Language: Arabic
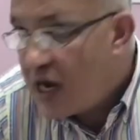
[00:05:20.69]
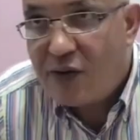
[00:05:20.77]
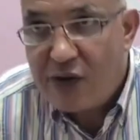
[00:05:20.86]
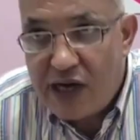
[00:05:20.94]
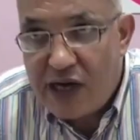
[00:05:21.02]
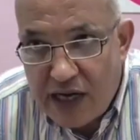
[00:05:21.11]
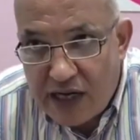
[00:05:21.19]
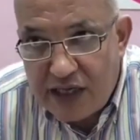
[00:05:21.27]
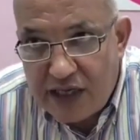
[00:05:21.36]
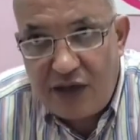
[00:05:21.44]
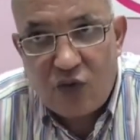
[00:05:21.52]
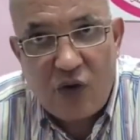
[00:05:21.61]
أو
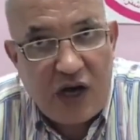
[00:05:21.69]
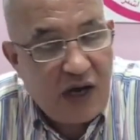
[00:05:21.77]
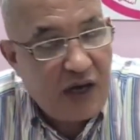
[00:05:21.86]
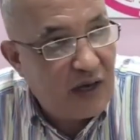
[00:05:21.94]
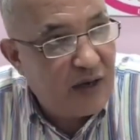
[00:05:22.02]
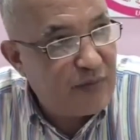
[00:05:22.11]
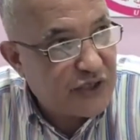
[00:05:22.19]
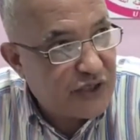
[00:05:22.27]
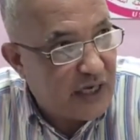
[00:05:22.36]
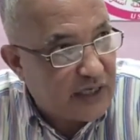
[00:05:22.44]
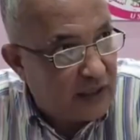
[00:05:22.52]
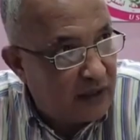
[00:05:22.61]
عراقيل
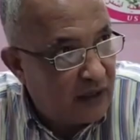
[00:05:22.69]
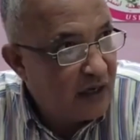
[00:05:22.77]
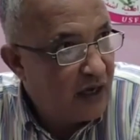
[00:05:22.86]
ومشاكل